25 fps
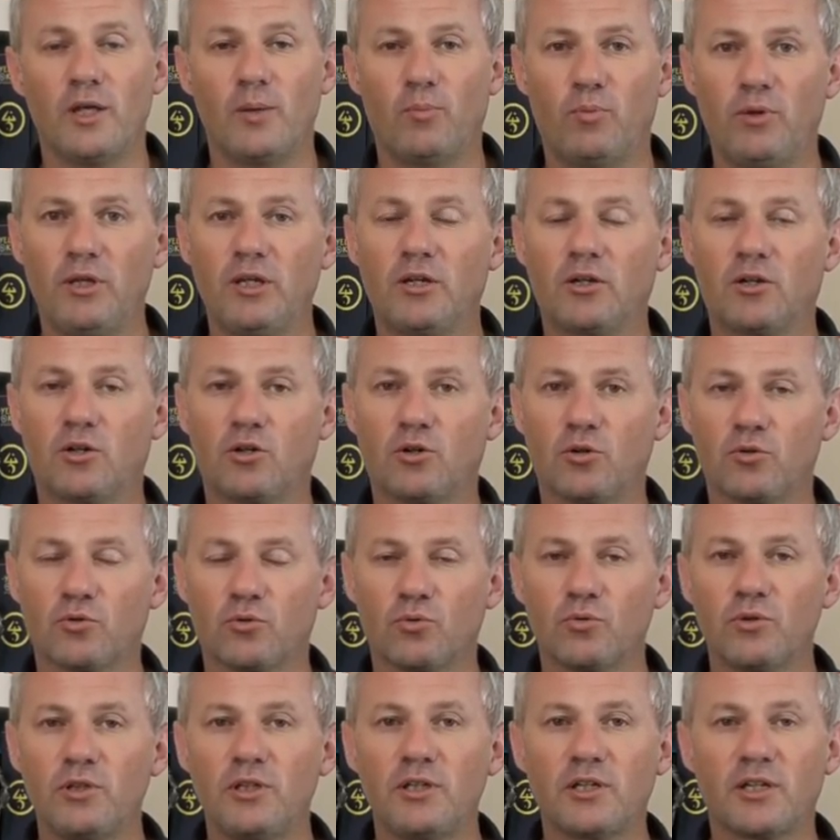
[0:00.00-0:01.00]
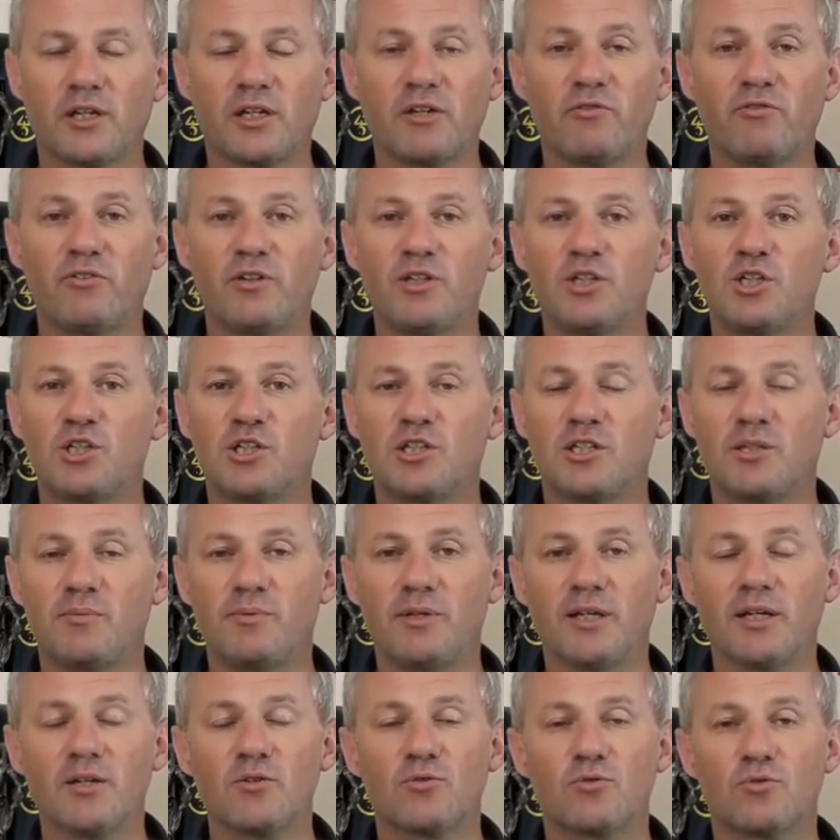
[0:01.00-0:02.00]
Et puis quand on y réfléchit
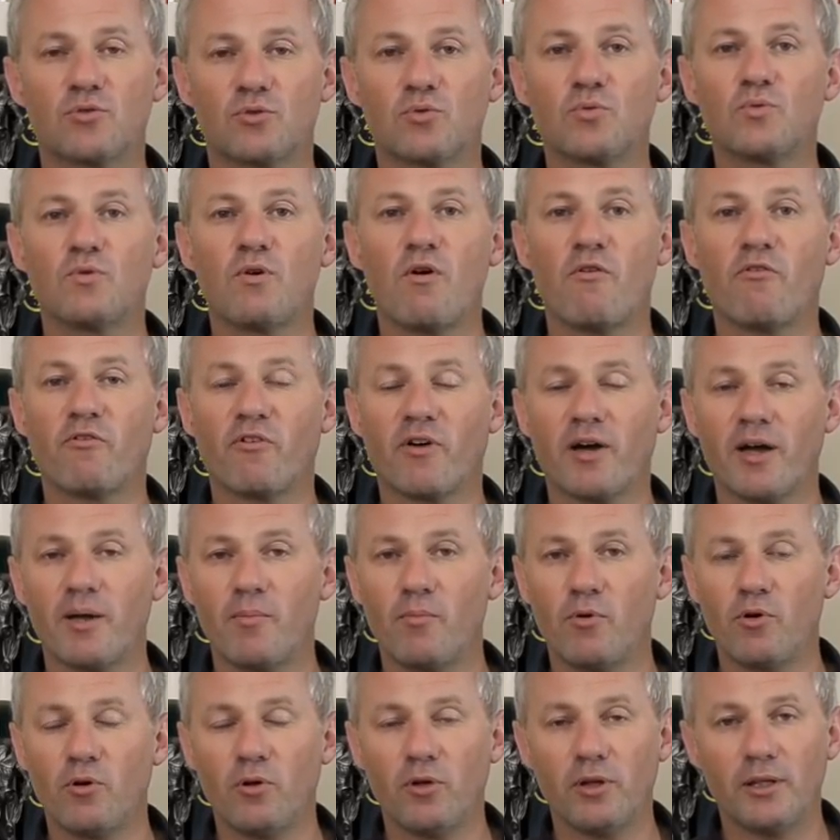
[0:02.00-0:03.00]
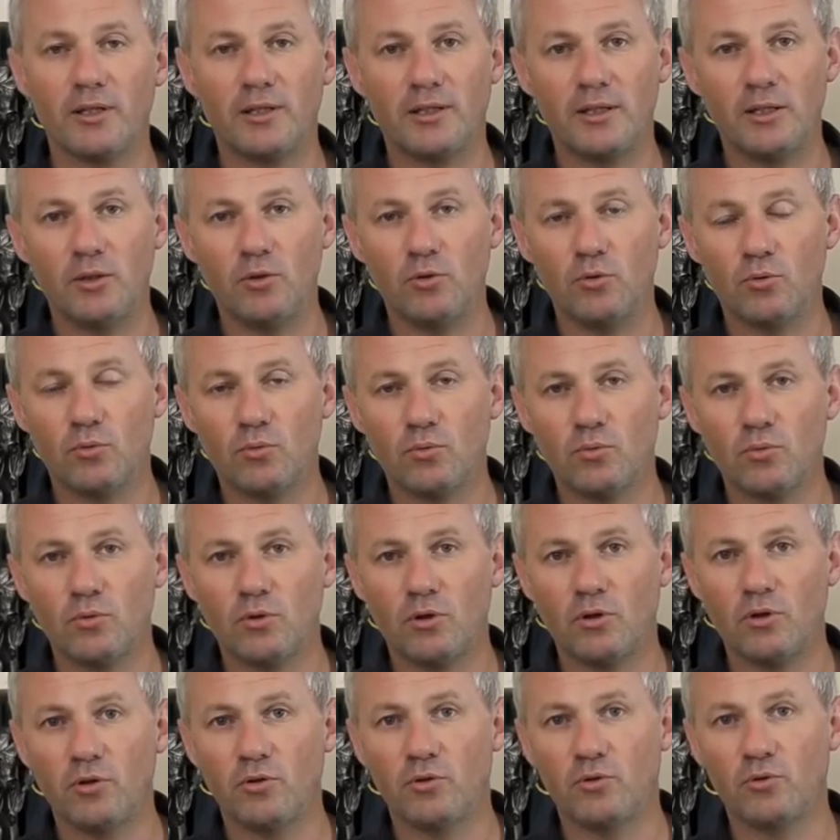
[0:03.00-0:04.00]
bien, ce sont vraiment des
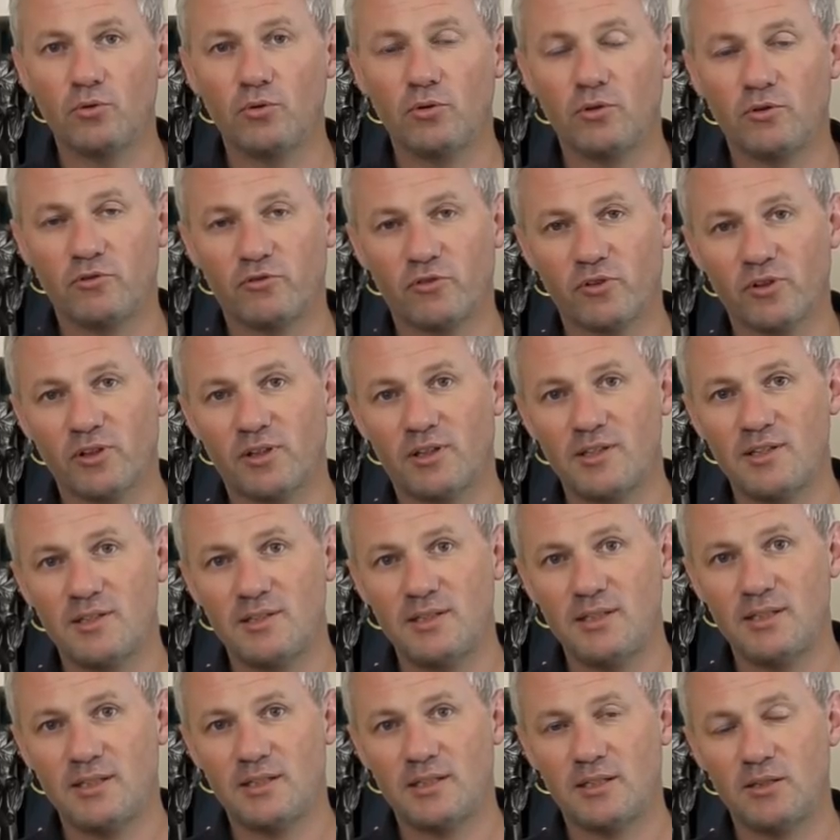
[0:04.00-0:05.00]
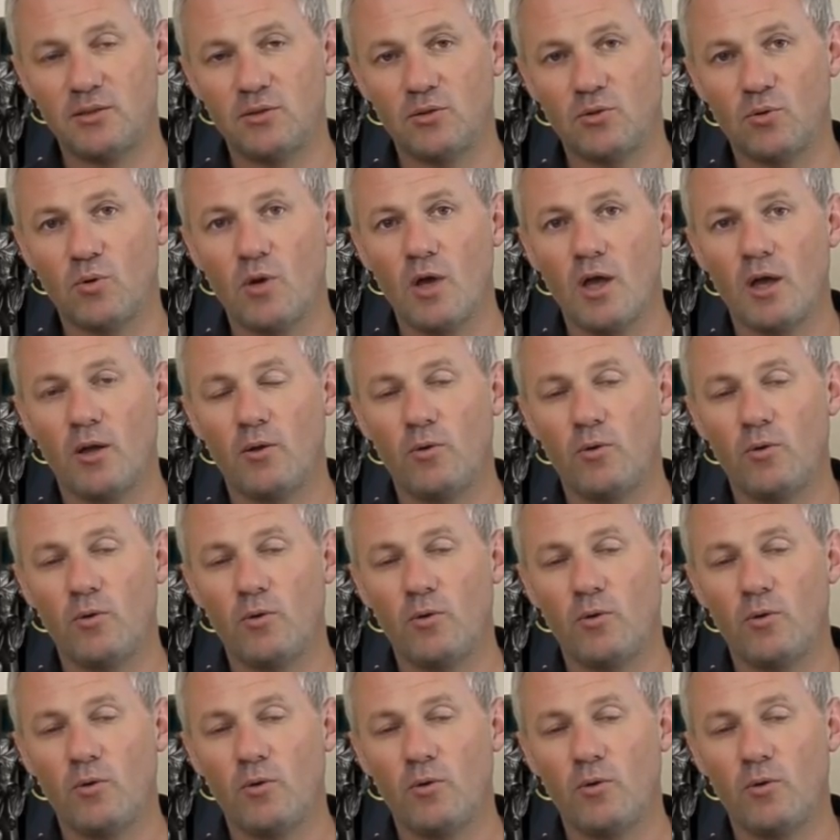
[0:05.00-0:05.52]
noms de fantasy qui ne